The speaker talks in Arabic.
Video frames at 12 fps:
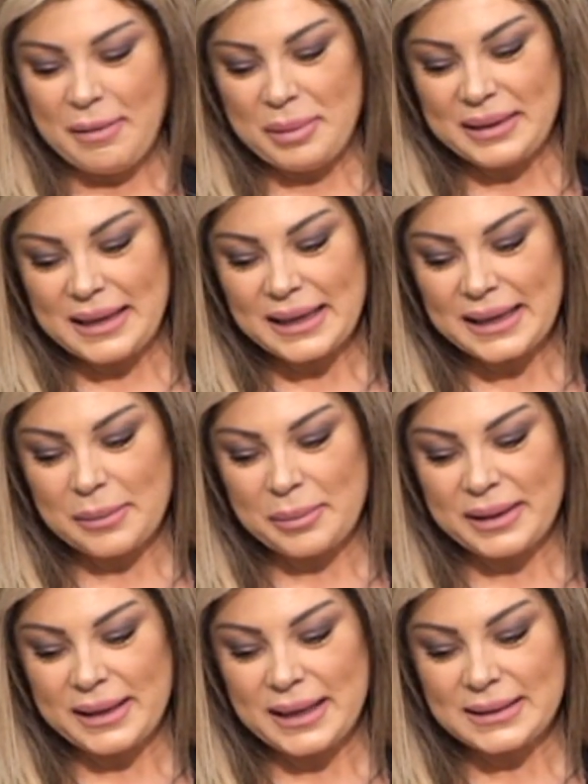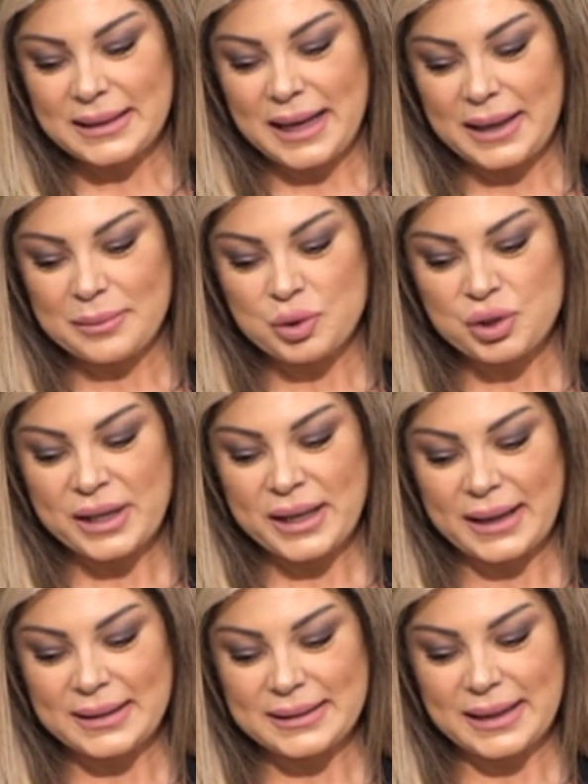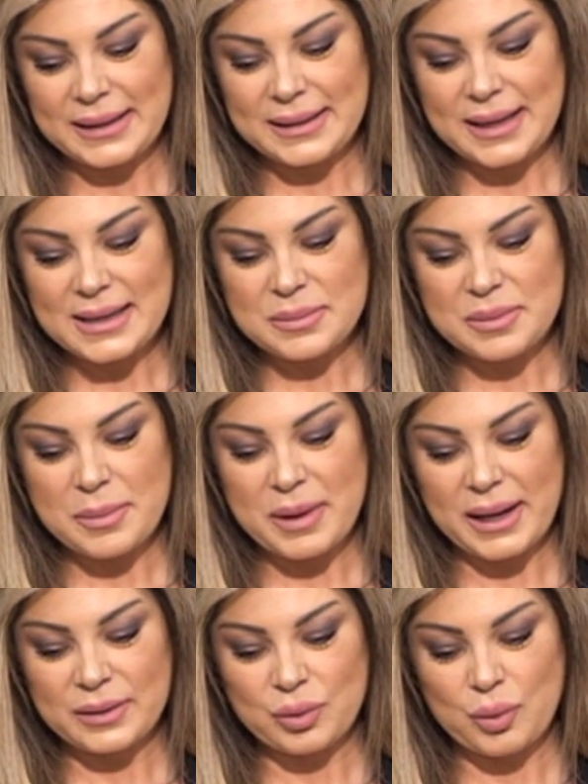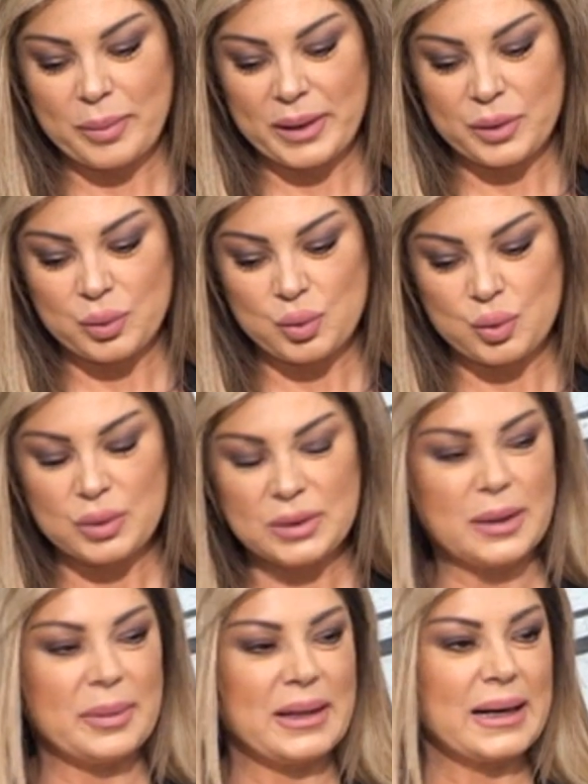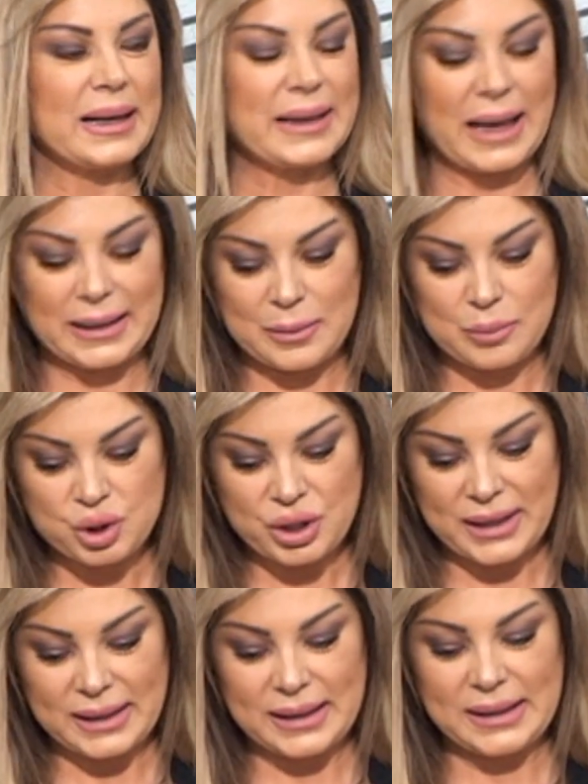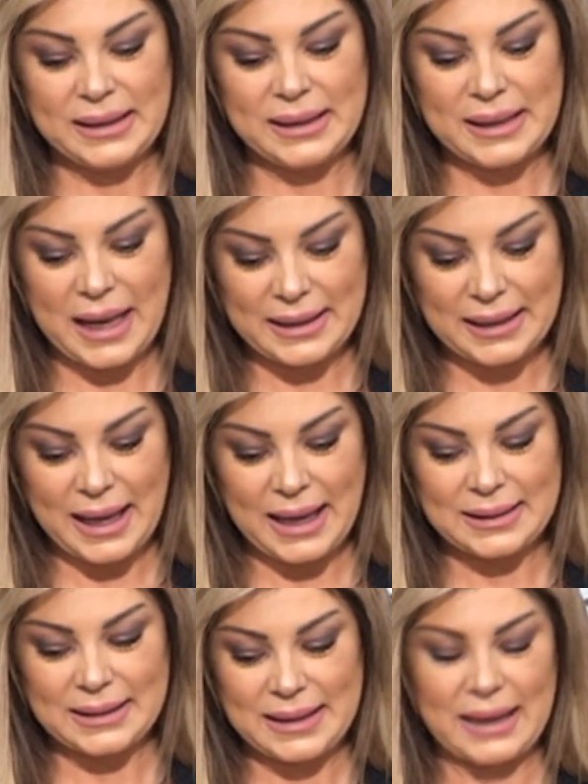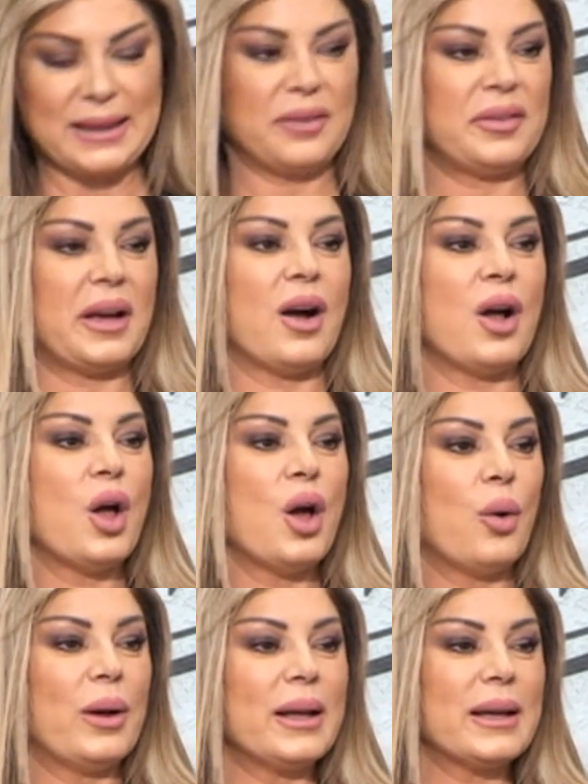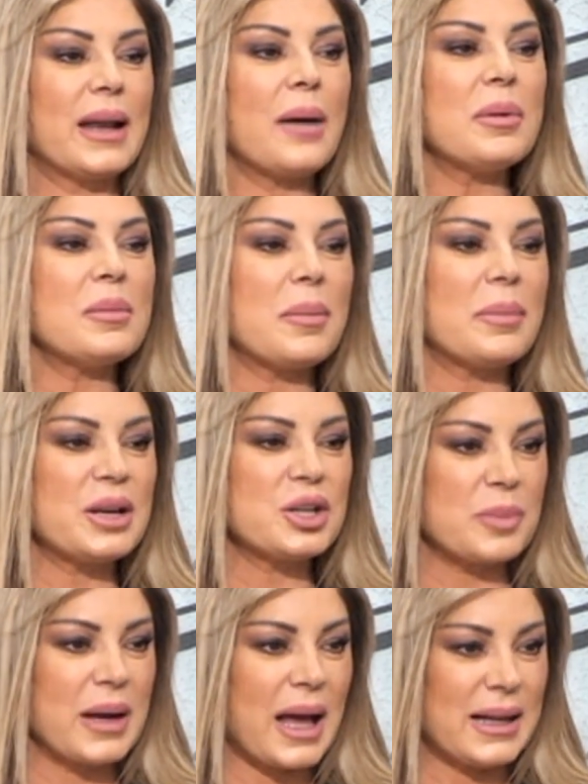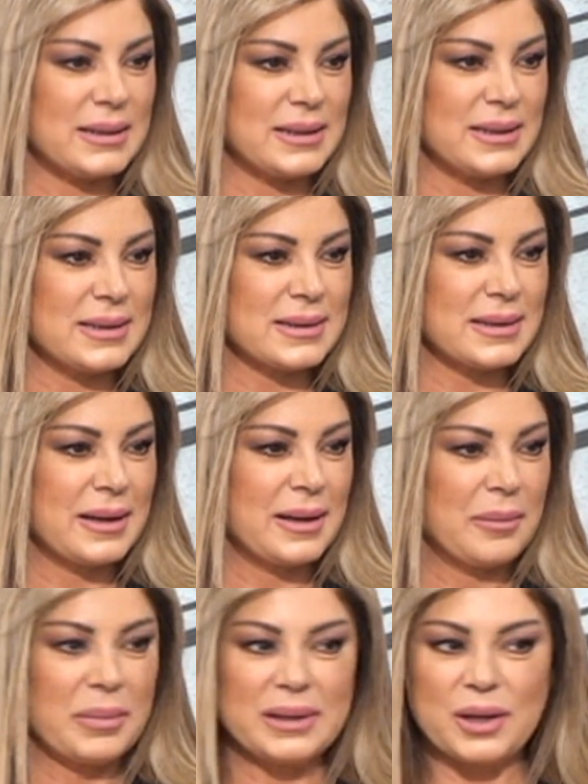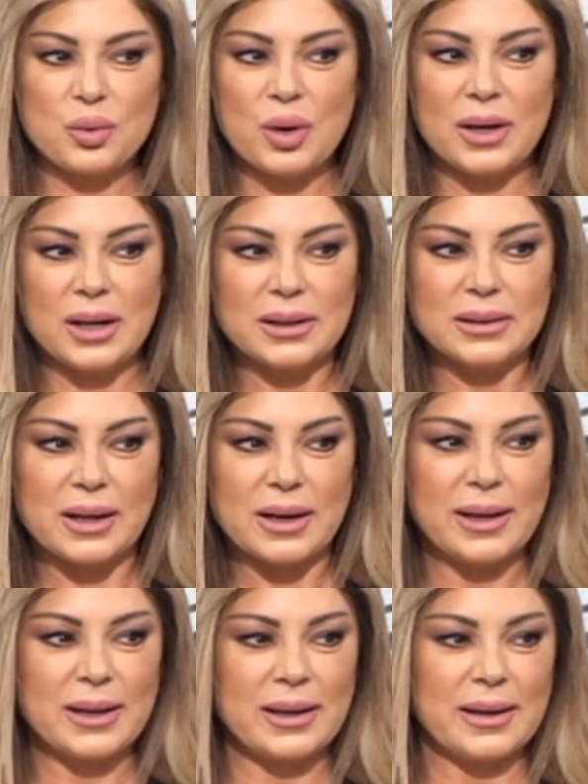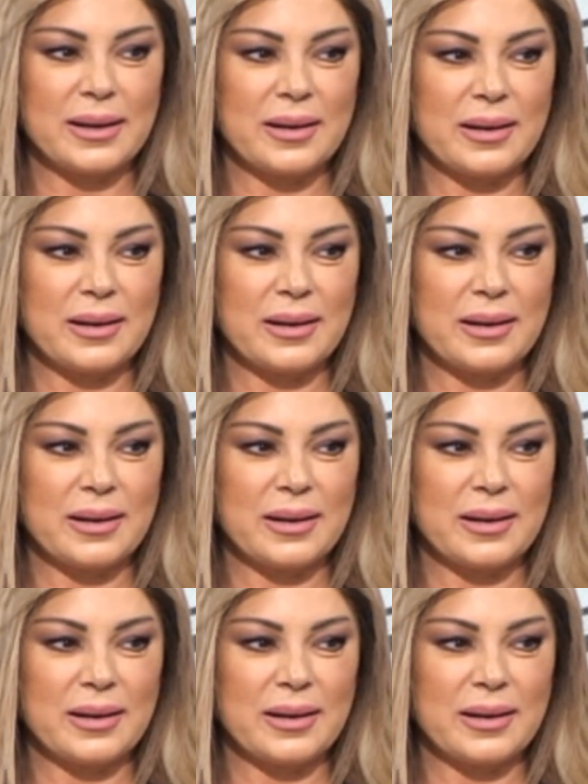بدنا نحكي بدايه عن مشاركه كاريتاس بماراثون بيروت بدنا نحكي عن المشاركين عن العدد عن الفئه ولكن قبل ما نبلش بالحديث بدنا نروح لنحضر هيك